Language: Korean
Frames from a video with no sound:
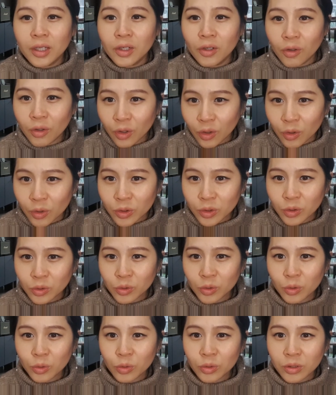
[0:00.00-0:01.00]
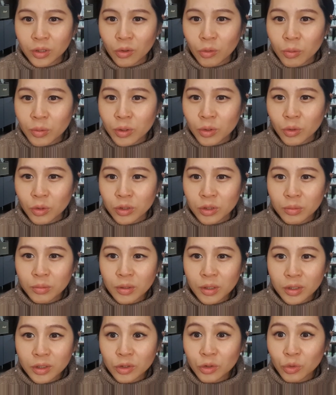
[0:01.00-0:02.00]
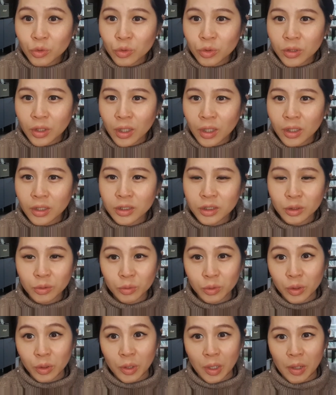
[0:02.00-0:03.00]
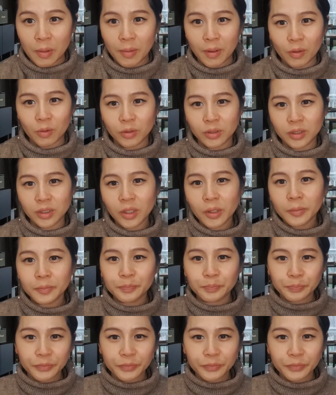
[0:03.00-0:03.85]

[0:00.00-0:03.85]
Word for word: 이렇게 열정적으로 정말 열심히 하시는구나 하시는 분들이 되게 많거든요.